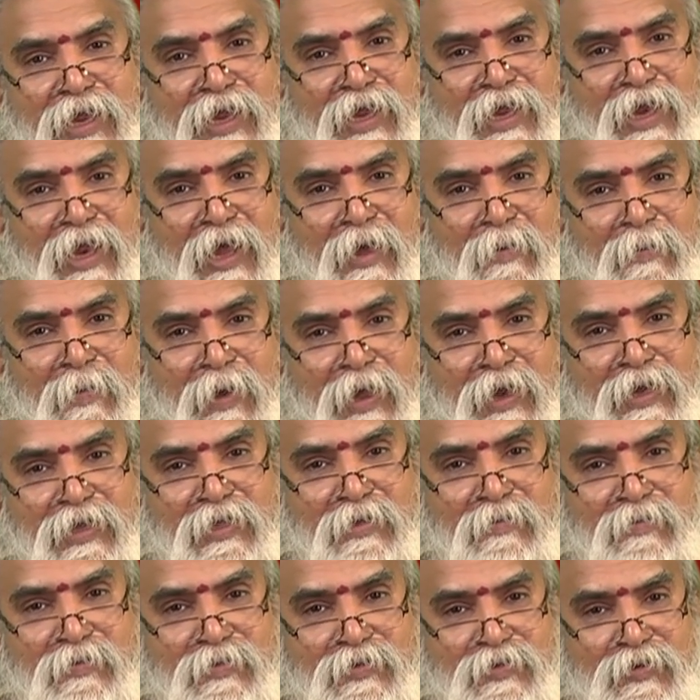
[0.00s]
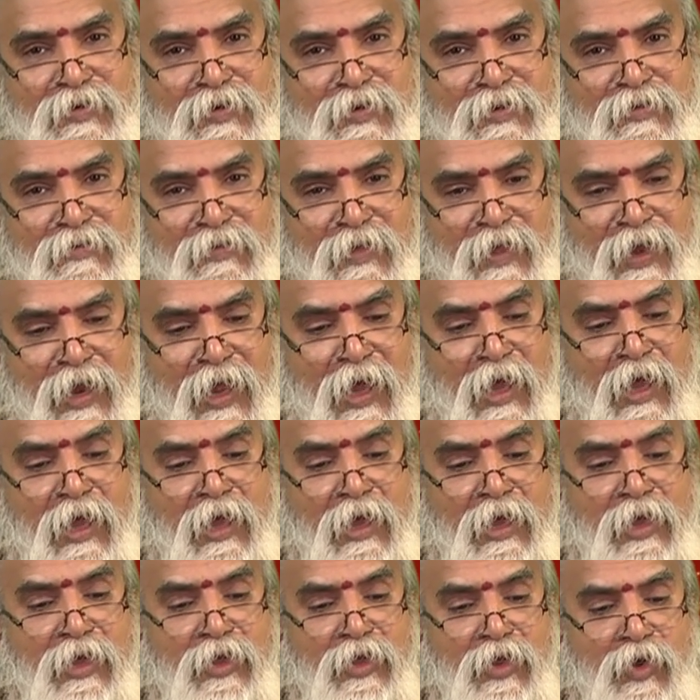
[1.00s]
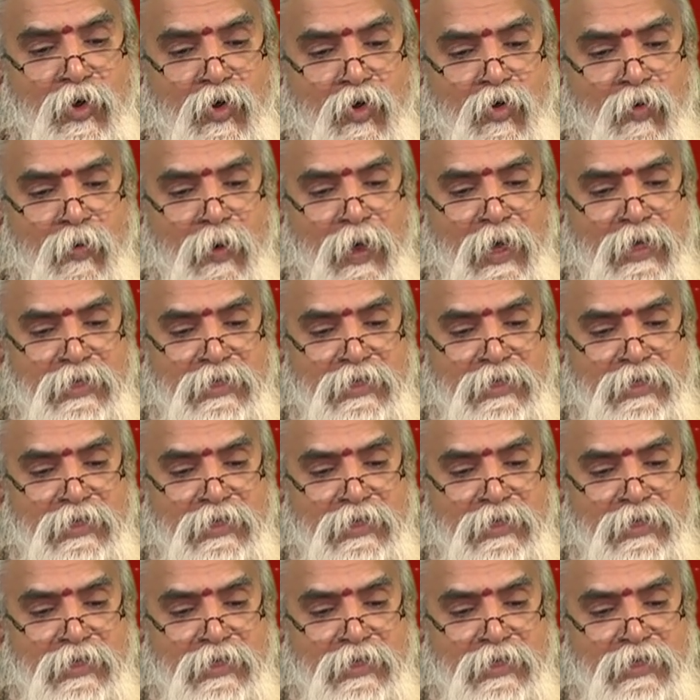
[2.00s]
అనే నామాన్ని జపించుకోవడం ద్వారా ఎక్కువ